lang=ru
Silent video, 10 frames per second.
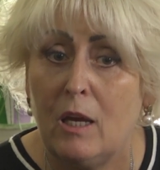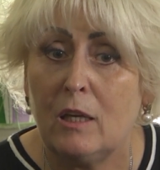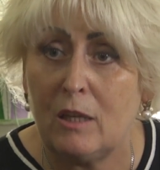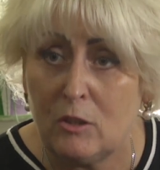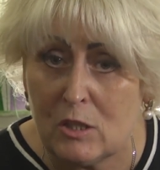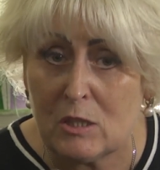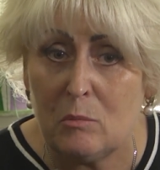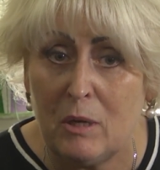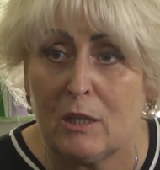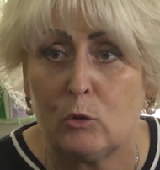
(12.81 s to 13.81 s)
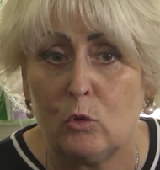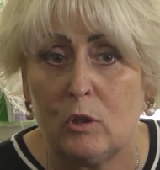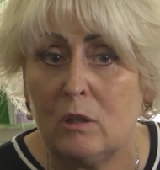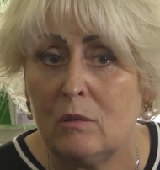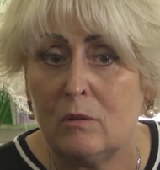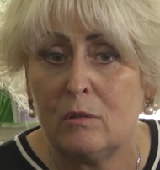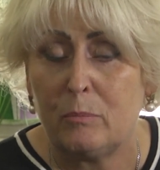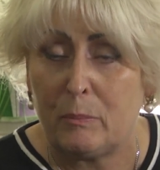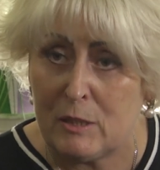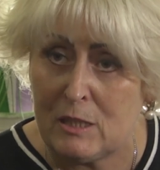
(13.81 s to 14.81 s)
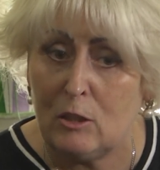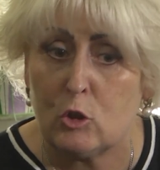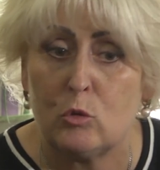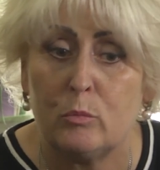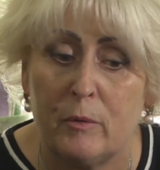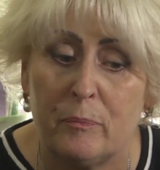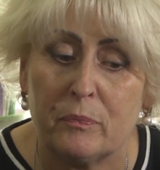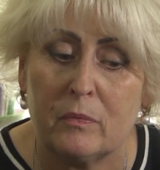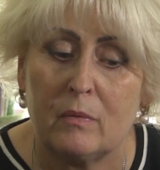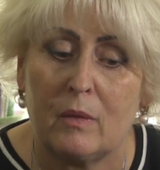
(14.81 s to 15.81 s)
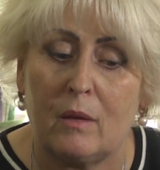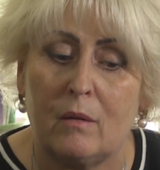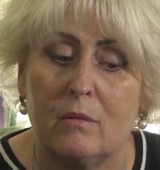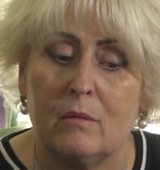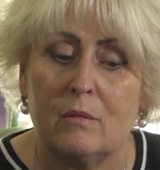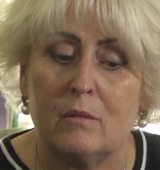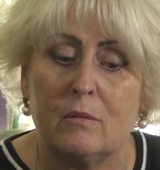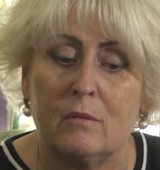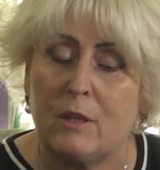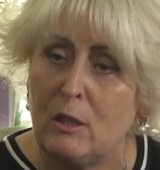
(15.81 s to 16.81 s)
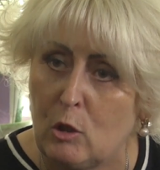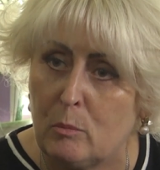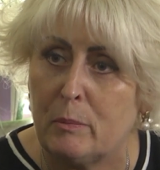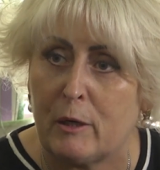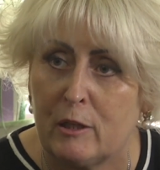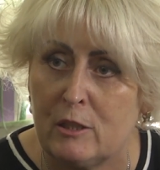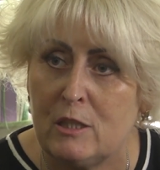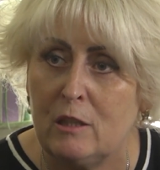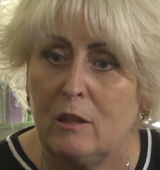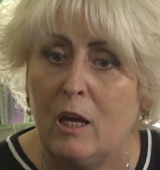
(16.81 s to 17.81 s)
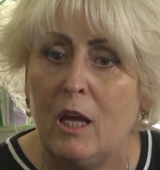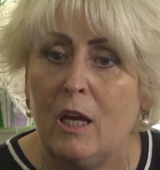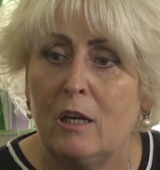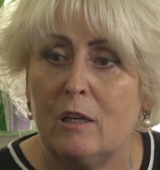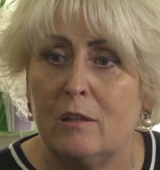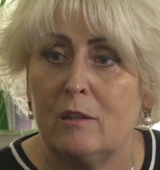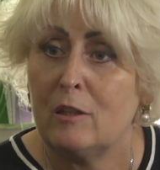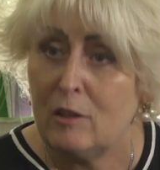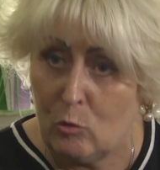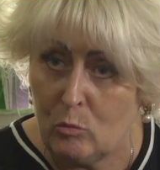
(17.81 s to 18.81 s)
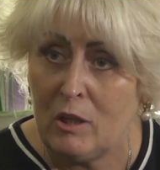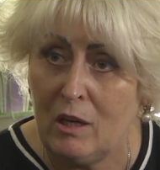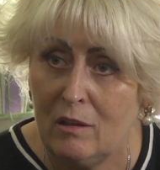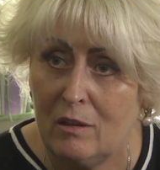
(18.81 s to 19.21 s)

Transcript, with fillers: Я единственный мэр, который э, попросила, чтобы э, тендер проходил не у меня,